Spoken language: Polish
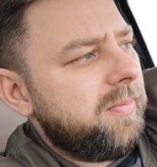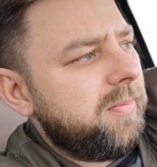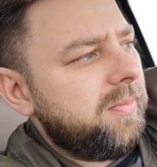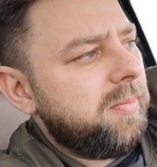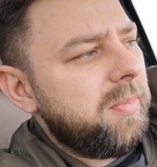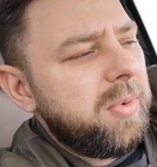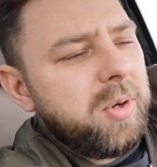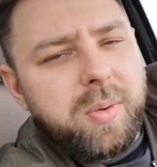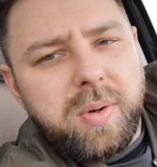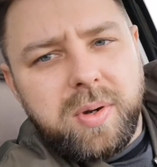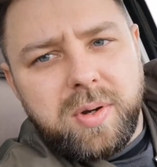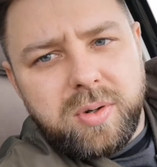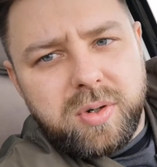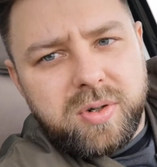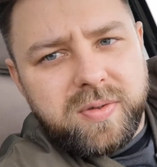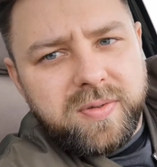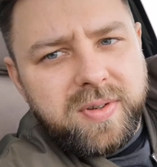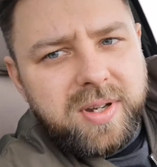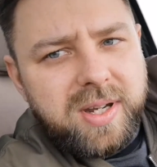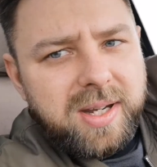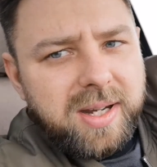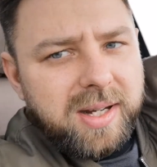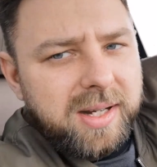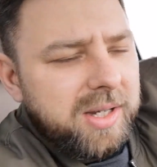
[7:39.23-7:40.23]
były już w
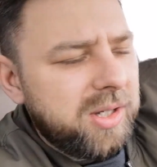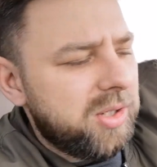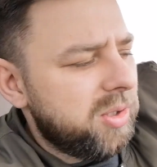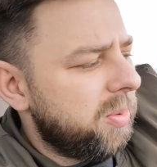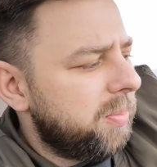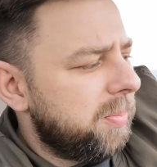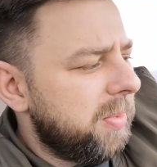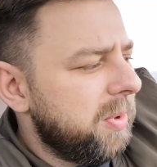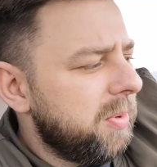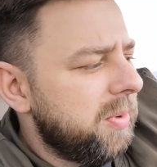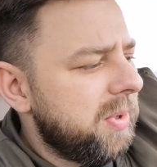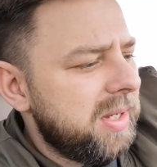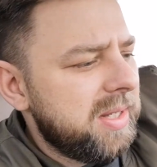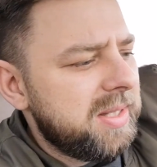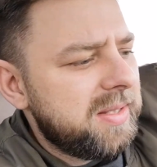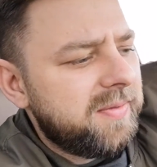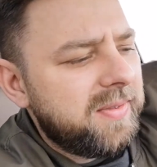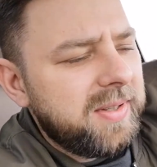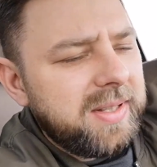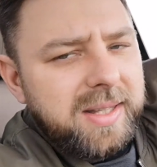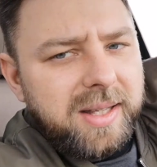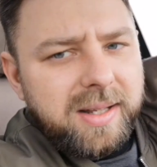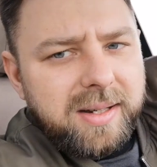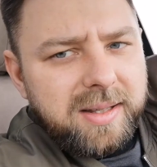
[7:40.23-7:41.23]
niej jakieś opiłki z
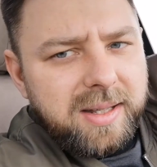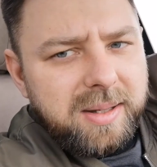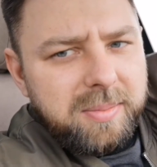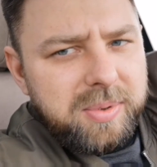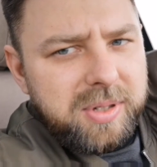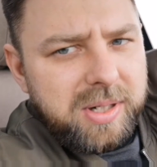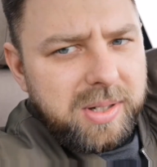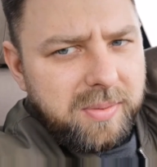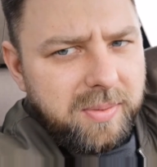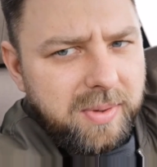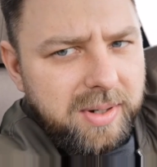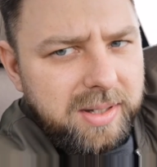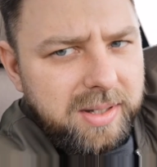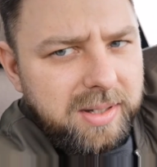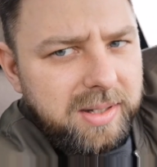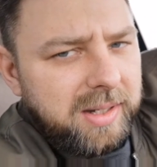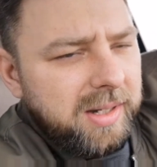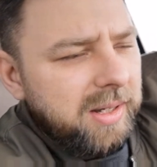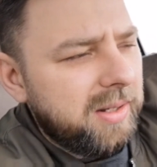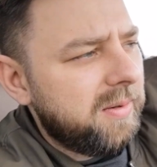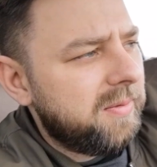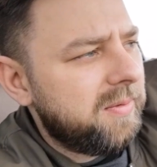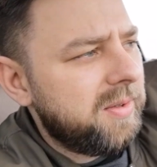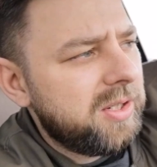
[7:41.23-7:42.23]
wytartej przekładni
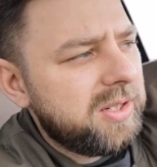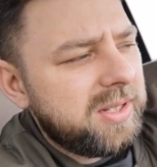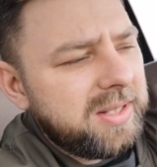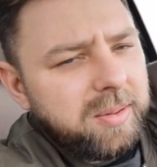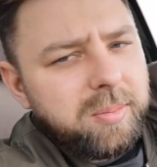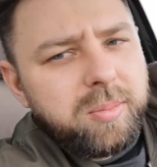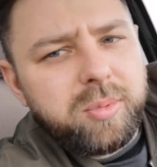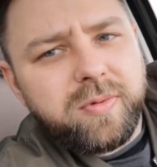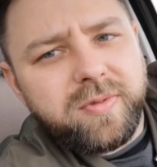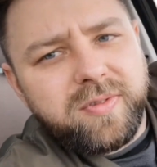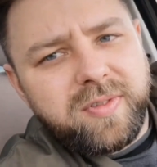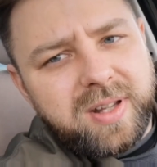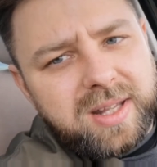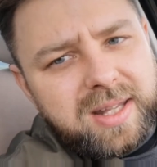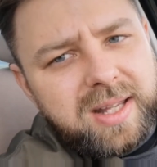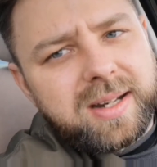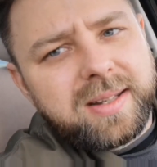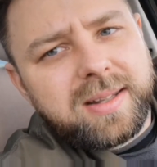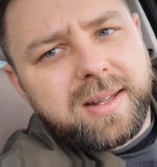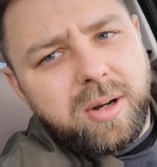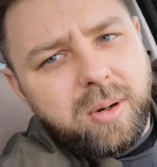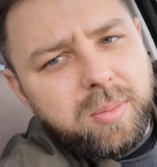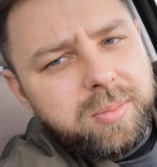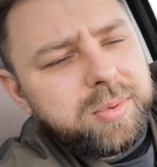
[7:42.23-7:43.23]
kierowniczej, z
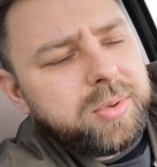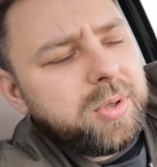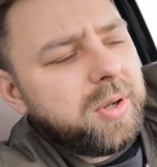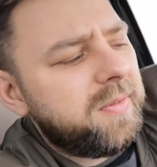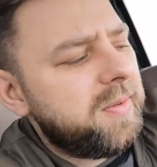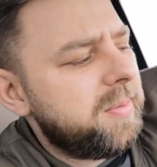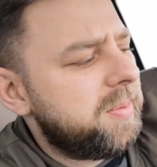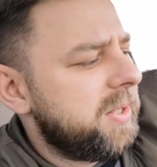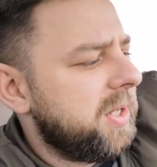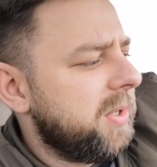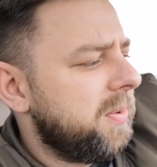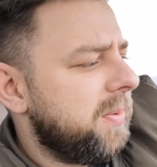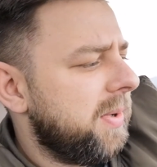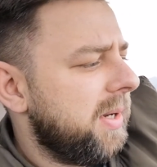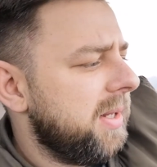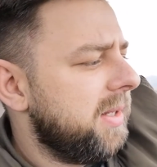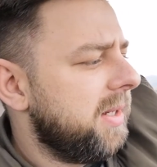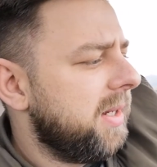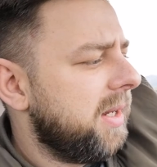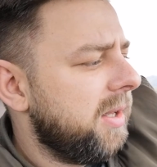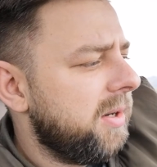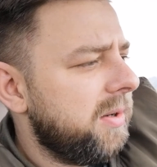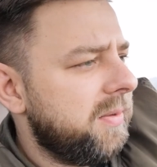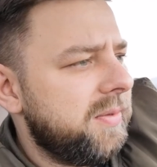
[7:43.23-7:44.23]
wytartej obudowy przekładni
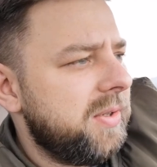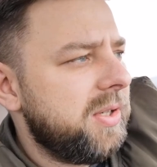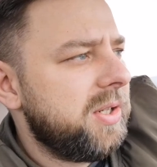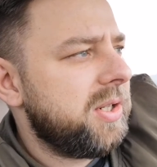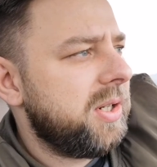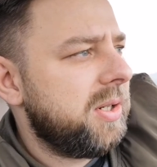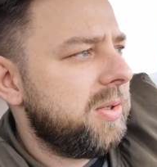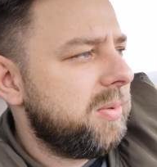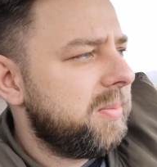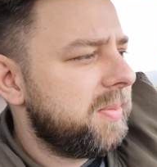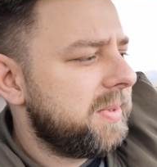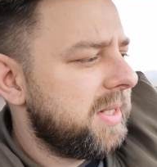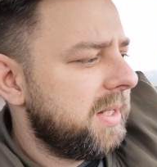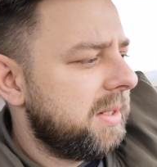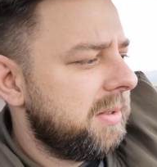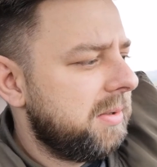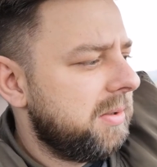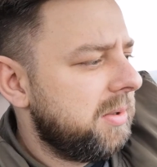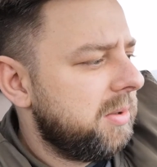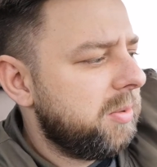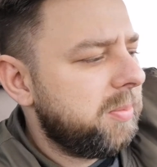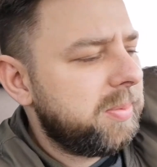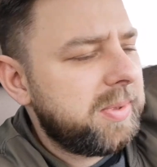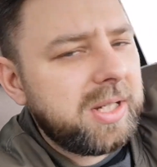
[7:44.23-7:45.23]
kierowniczej lub,
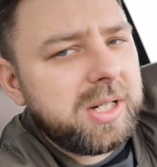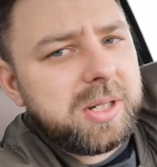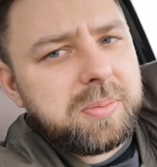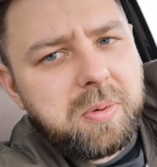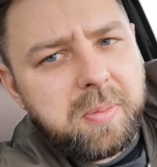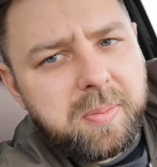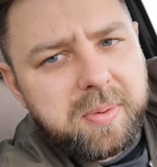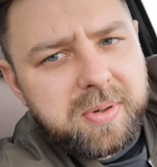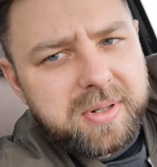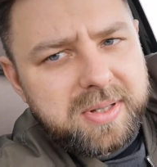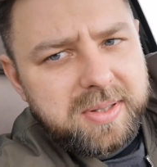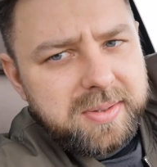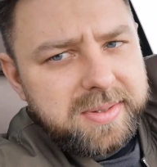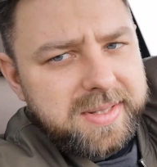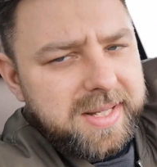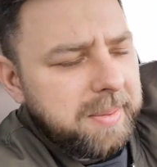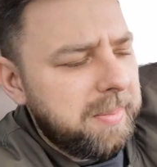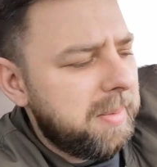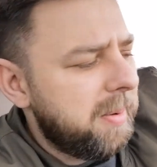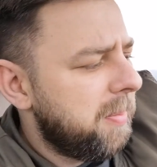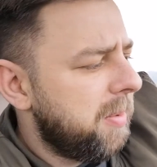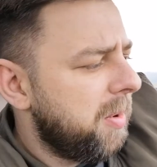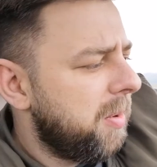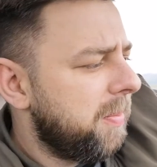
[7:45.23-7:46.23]
lub też po prostu
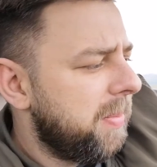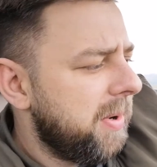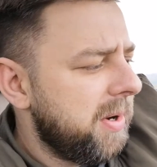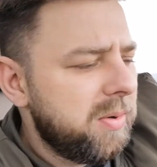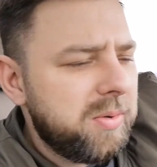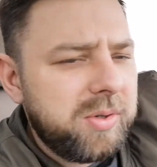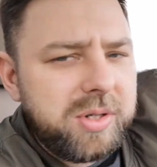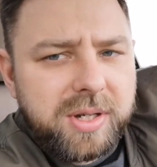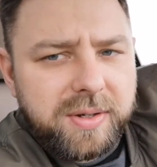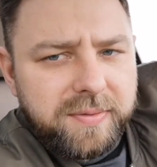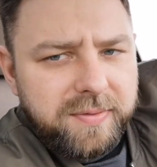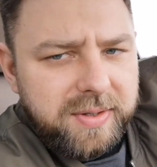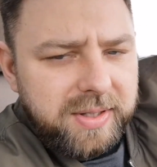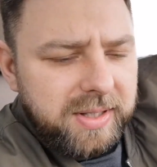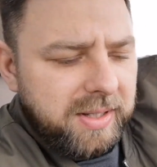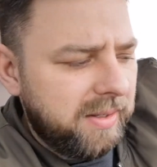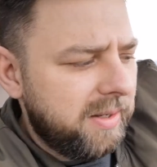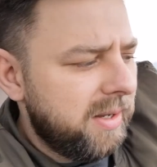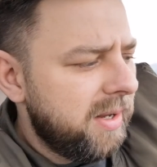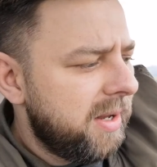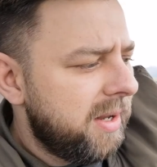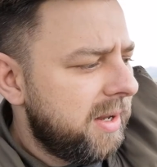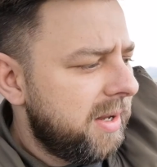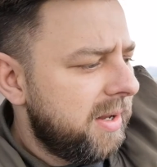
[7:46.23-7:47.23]
sama pompa już się wy,
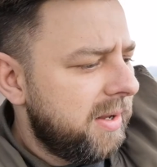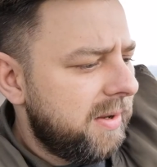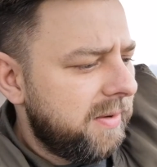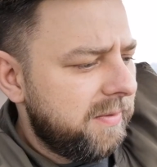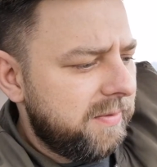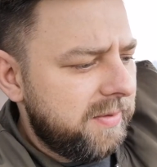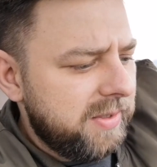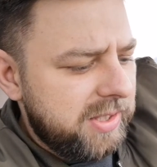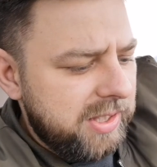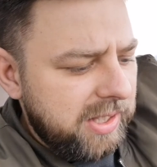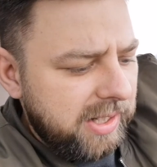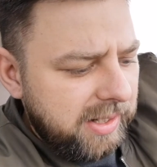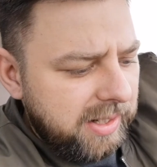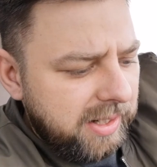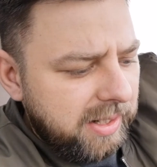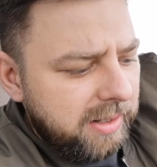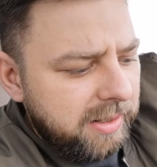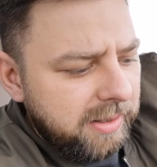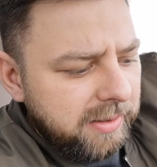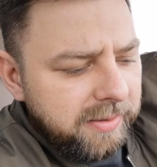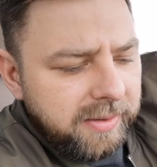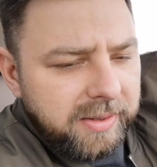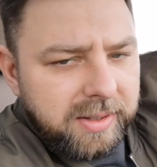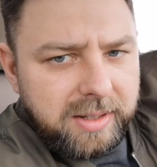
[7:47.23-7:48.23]
wyciera
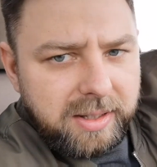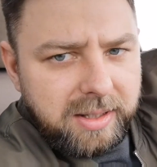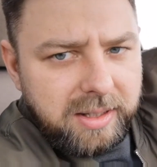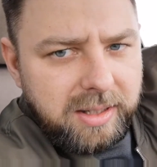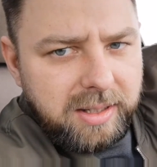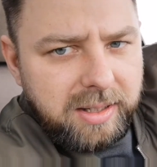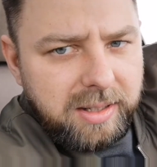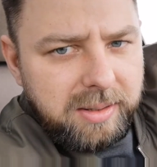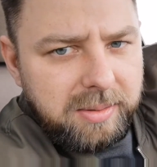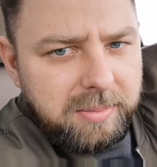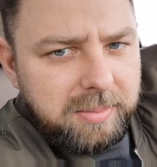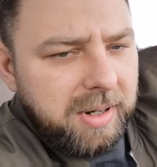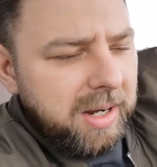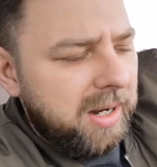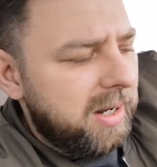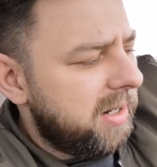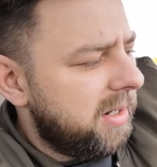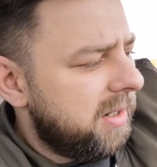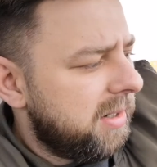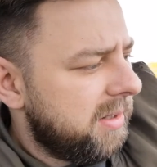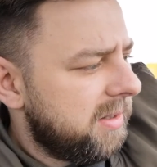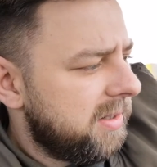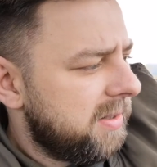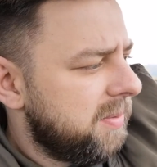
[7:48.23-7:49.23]
i
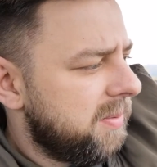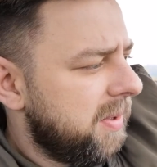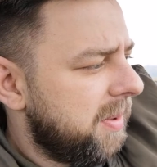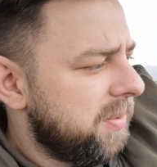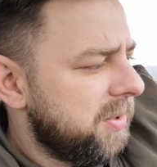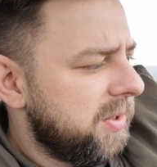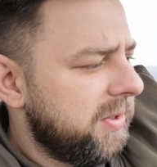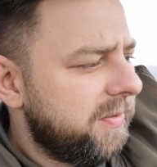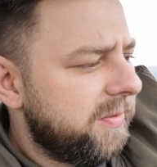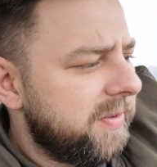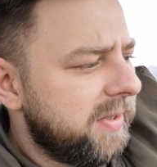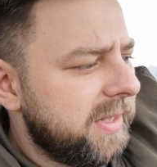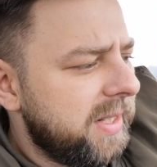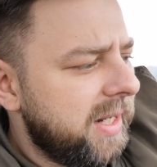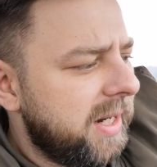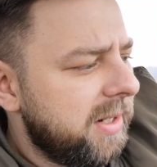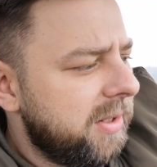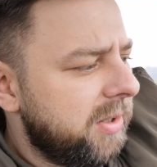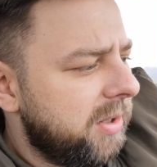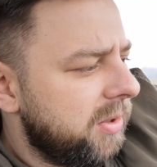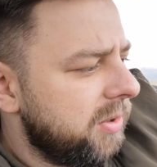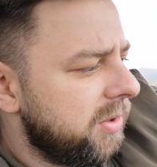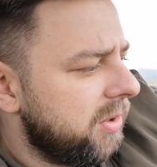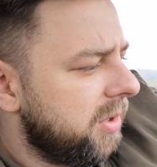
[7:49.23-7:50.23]
ma słabszą
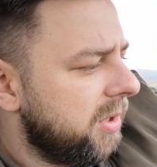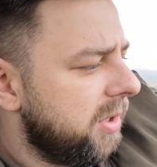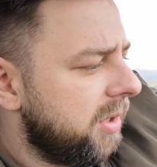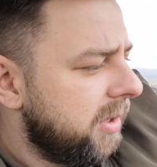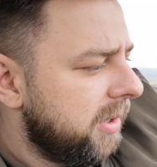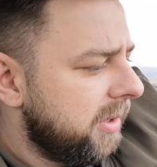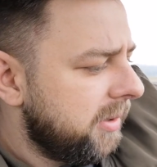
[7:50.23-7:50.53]
wydajność.